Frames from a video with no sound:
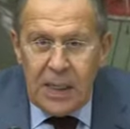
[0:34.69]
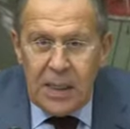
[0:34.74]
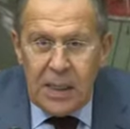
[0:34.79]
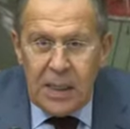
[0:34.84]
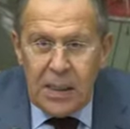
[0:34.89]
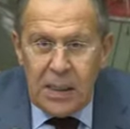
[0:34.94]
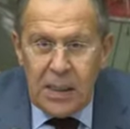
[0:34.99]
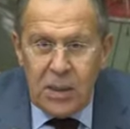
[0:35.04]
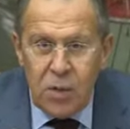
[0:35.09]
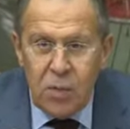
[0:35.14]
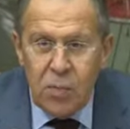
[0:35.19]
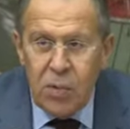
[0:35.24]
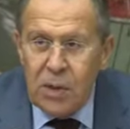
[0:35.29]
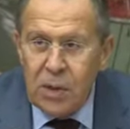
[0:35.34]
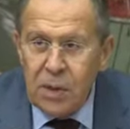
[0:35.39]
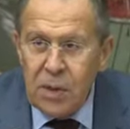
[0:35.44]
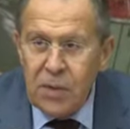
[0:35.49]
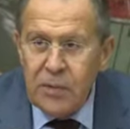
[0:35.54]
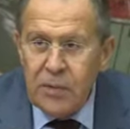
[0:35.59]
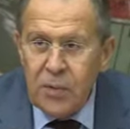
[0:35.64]
А,
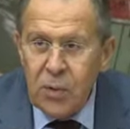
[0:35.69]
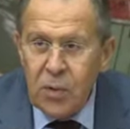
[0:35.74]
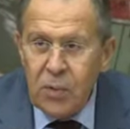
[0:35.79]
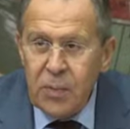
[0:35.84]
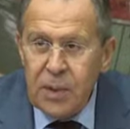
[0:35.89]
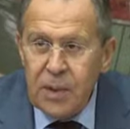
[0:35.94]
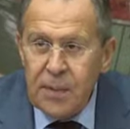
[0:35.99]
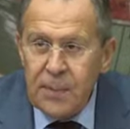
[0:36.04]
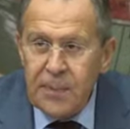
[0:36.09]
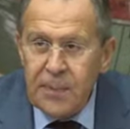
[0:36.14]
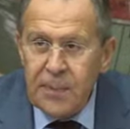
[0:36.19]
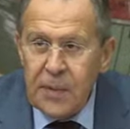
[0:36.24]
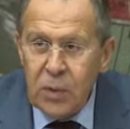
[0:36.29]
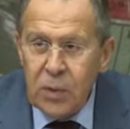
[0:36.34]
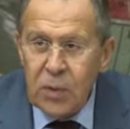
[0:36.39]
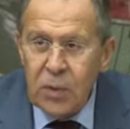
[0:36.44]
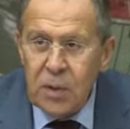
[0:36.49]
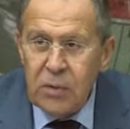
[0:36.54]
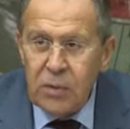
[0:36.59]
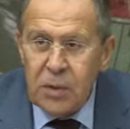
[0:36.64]
собранная в Доме
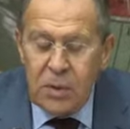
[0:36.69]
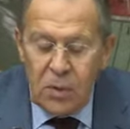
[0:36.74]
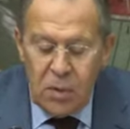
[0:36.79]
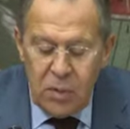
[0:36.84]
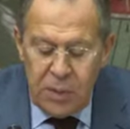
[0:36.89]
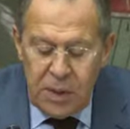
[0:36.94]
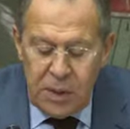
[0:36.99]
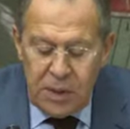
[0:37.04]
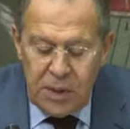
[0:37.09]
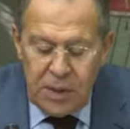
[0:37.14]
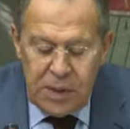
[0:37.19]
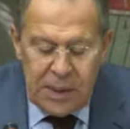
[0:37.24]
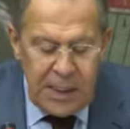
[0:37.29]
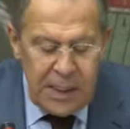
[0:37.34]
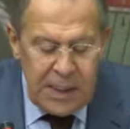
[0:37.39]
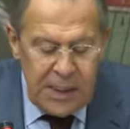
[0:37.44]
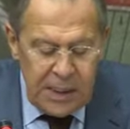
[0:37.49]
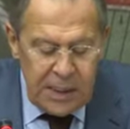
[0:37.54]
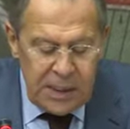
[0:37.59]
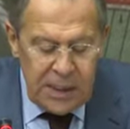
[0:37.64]
русского зарубежья
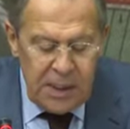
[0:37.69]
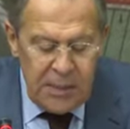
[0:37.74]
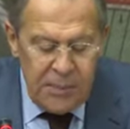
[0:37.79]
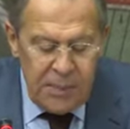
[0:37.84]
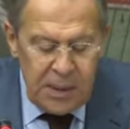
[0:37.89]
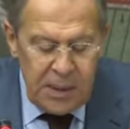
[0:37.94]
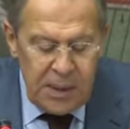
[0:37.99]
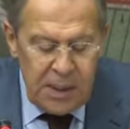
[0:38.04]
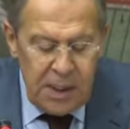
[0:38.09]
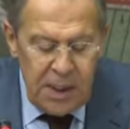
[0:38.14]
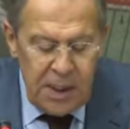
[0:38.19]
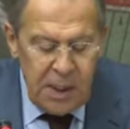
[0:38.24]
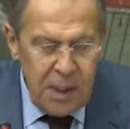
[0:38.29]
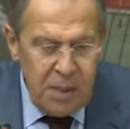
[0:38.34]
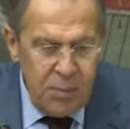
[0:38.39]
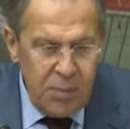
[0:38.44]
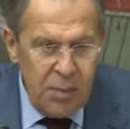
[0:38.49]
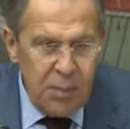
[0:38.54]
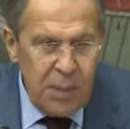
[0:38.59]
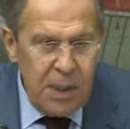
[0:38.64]
коллекция постоянно
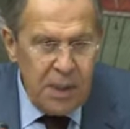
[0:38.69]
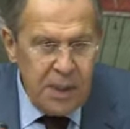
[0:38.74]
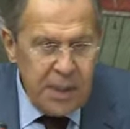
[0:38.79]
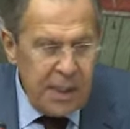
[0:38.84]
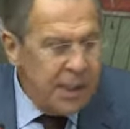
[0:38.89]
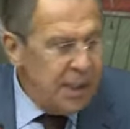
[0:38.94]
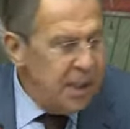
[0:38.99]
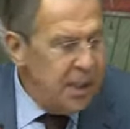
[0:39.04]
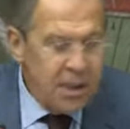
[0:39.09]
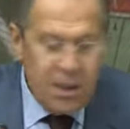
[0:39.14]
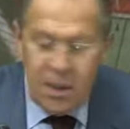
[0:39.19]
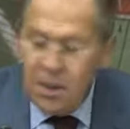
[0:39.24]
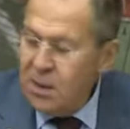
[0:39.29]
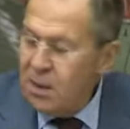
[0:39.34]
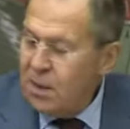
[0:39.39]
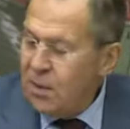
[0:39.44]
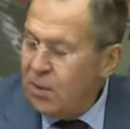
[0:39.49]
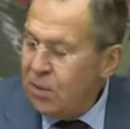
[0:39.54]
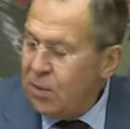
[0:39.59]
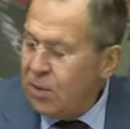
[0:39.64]
пополняется,
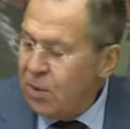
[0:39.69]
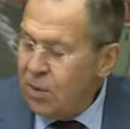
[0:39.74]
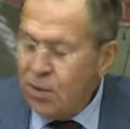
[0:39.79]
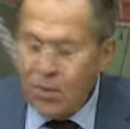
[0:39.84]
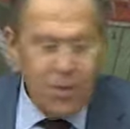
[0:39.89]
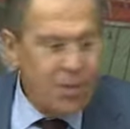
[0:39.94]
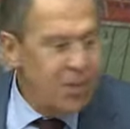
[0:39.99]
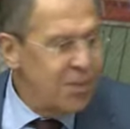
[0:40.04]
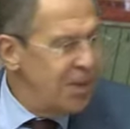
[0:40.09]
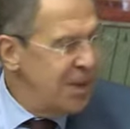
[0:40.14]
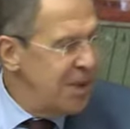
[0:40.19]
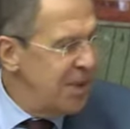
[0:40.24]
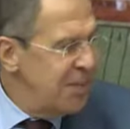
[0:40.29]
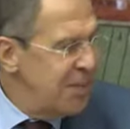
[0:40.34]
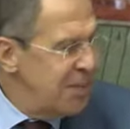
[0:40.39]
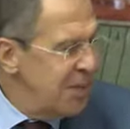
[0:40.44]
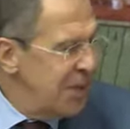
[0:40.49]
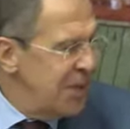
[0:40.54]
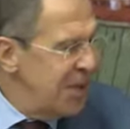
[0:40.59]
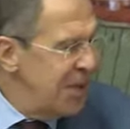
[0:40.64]
и только что мне
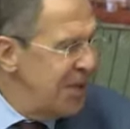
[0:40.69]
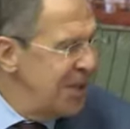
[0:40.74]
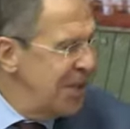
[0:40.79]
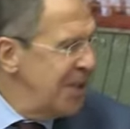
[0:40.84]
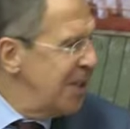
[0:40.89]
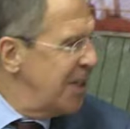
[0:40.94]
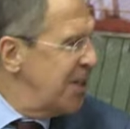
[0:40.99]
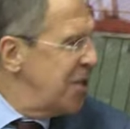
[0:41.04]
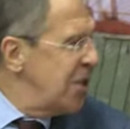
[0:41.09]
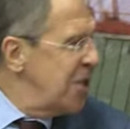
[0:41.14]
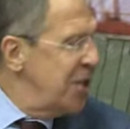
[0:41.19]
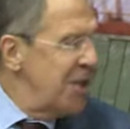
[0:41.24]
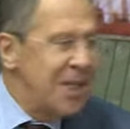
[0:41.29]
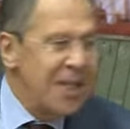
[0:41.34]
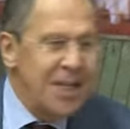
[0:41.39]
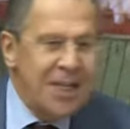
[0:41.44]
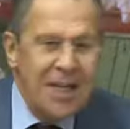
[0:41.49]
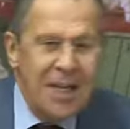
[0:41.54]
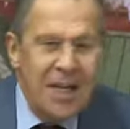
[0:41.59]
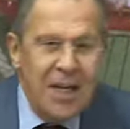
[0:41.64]
передана книга,
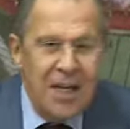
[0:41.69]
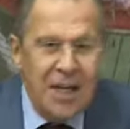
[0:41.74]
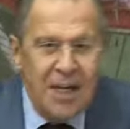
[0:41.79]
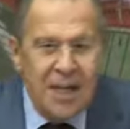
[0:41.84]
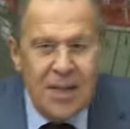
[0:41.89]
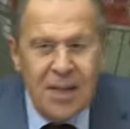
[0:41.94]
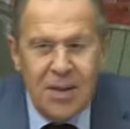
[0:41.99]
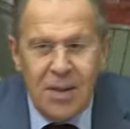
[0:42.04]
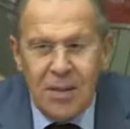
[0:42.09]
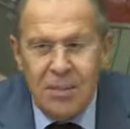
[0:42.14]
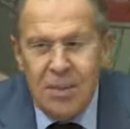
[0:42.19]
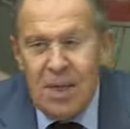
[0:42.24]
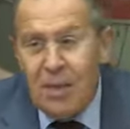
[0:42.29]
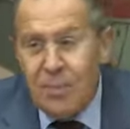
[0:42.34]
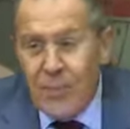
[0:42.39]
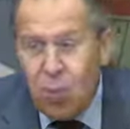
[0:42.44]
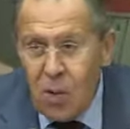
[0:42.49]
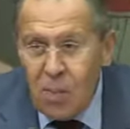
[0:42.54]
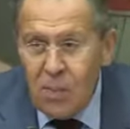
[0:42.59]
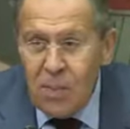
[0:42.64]
а,
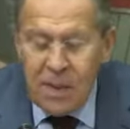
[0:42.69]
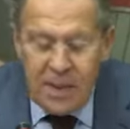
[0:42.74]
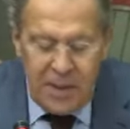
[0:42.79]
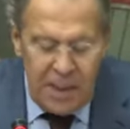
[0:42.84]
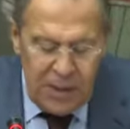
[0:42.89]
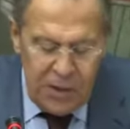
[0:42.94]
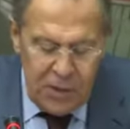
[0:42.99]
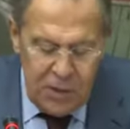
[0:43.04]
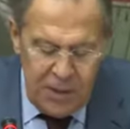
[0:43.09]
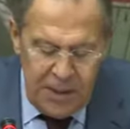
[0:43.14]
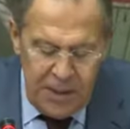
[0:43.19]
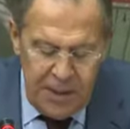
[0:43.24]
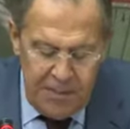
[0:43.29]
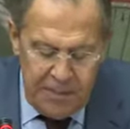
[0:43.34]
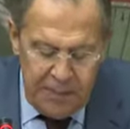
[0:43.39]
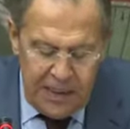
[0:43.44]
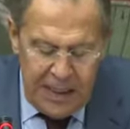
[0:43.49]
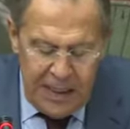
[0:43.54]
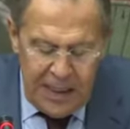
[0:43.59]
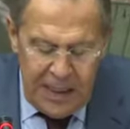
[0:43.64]
альбом, который
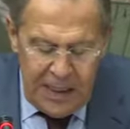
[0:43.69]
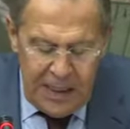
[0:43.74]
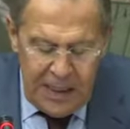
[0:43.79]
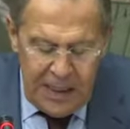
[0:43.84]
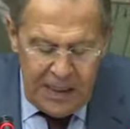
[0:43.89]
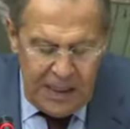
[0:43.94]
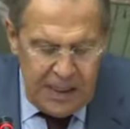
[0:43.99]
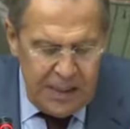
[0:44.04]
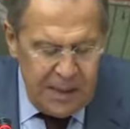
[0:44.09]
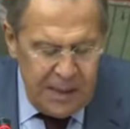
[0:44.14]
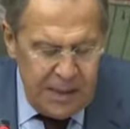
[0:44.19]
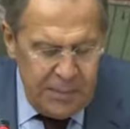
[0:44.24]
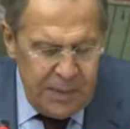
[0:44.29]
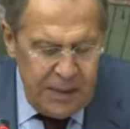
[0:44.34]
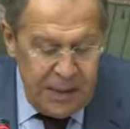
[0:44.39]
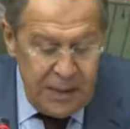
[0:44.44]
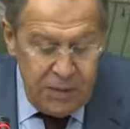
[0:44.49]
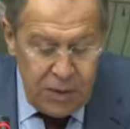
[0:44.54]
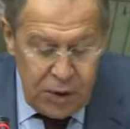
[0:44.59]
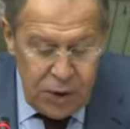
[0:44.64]
а,
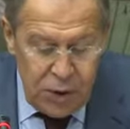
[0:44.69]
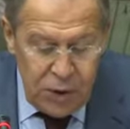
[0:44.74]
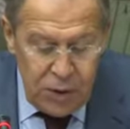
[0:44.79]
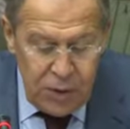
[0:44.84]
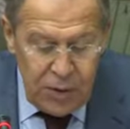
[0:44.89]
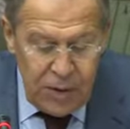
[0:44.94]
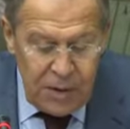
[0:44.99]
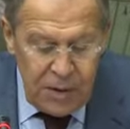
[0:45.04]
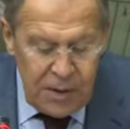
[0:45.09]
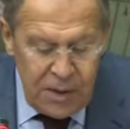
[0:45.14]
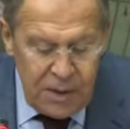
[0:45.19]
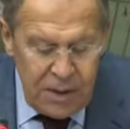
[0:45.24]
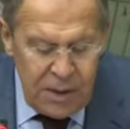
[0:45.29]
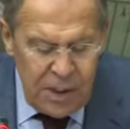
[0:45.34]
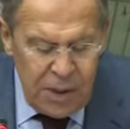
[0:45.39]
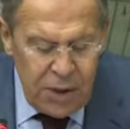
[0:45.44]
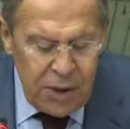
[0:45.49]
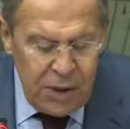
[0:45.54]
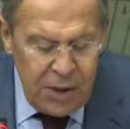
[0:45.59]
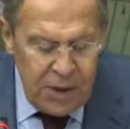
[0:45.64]
посвящен
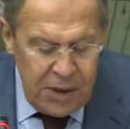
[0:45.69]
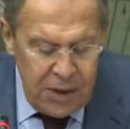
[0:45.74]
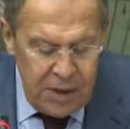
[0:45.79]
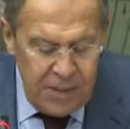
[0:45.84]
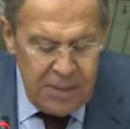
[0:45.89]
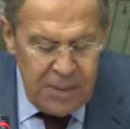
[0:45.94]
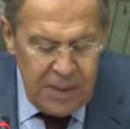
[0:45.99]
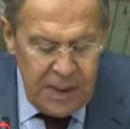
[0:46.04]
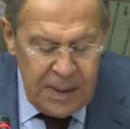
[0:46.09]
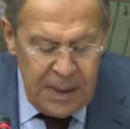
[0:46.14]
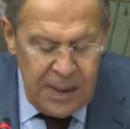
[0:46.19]
очередным